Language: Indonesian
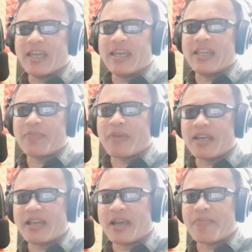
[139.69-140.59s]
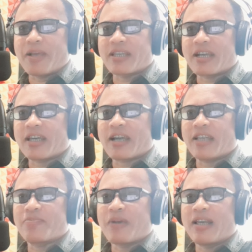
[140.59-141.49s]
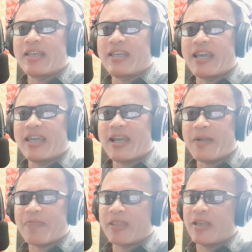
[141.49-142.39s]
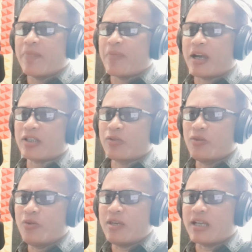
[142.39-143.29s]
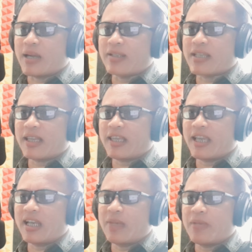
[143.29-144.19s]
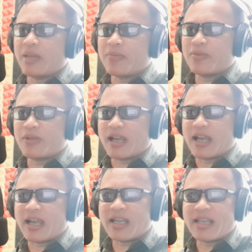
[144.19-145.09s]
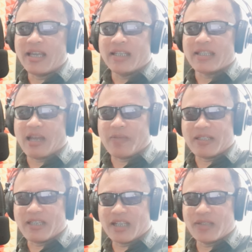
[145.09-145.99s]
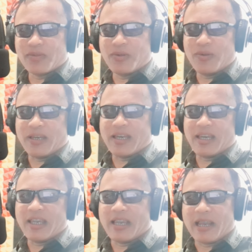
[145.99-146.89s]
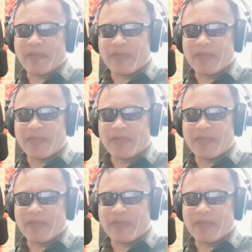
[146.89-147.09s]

Ditemani dengan masakan khas Balinya ya. Pak Sunu di kawasan Tinglip-Lip juga. Selamat siang Sunu ini.